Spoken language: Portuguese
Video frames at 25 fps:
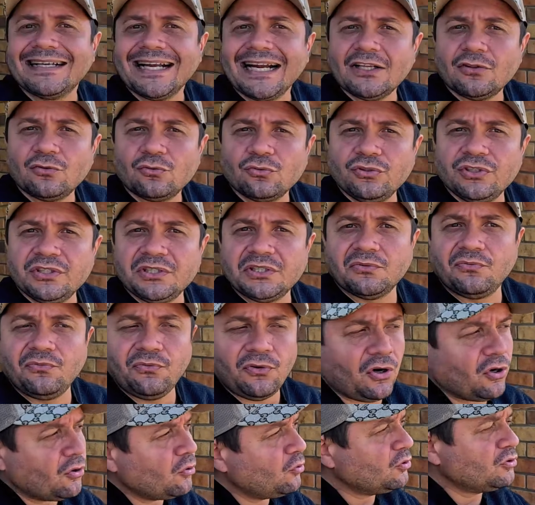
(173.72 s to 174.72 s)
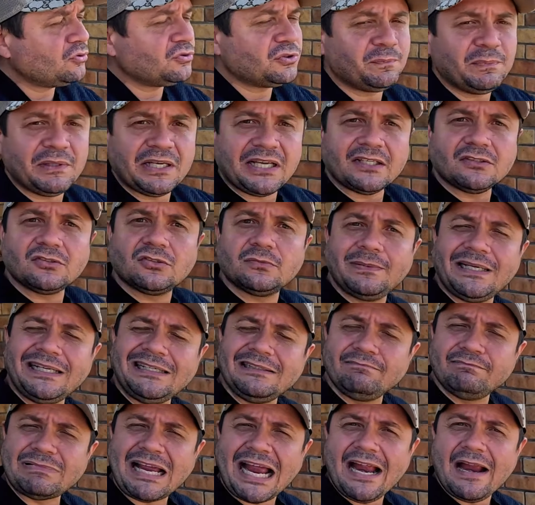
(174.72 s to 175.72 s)
gratuitas, fora outros pequenos
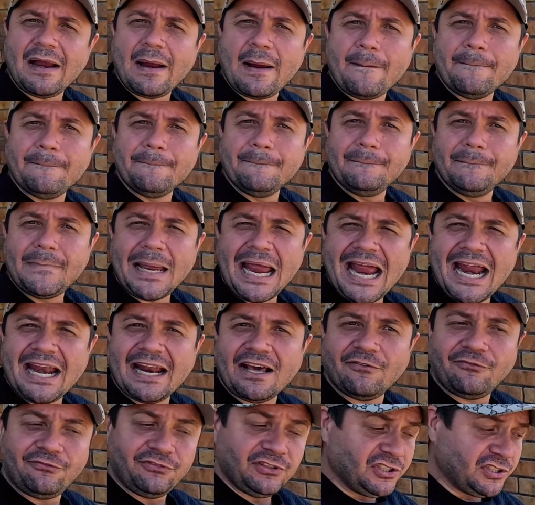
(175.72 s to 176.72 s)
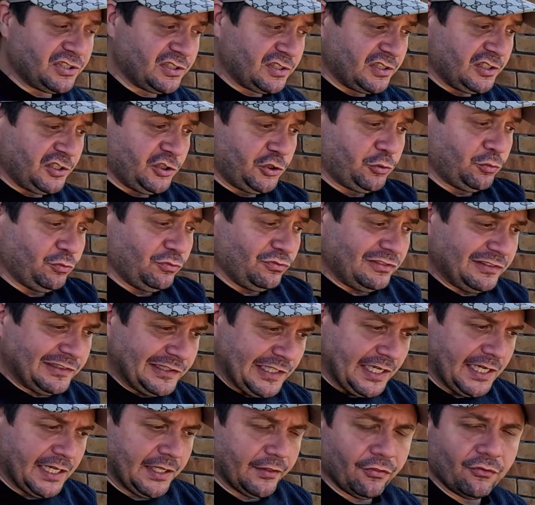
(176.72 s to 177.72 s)
bem, bem, benefícios que
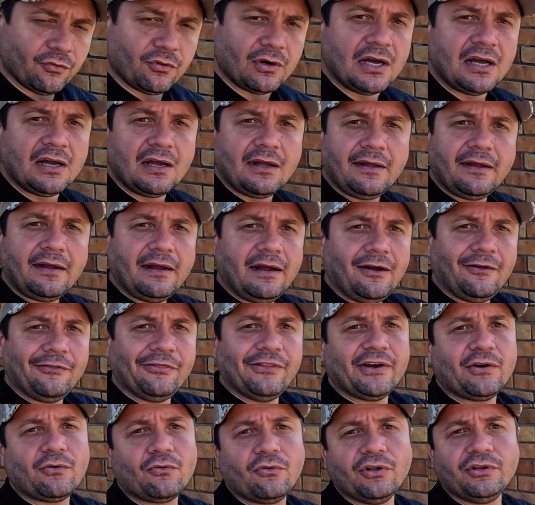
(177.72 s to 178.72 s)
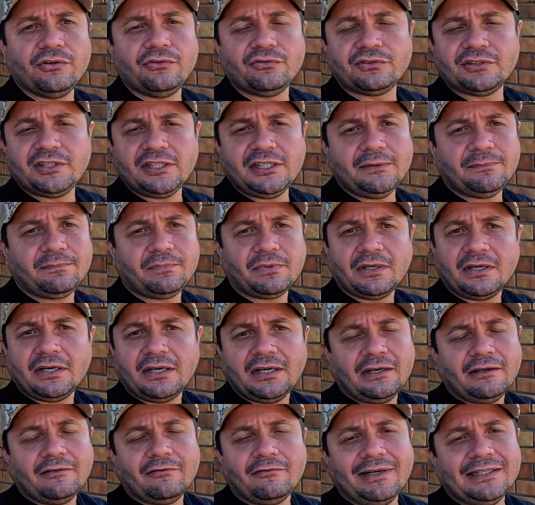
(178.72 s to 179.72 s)
juntando ao decorrer do tempo,
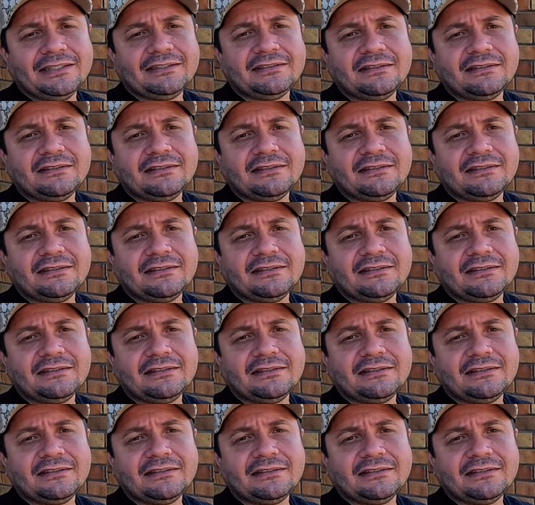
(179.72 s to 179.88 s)
vai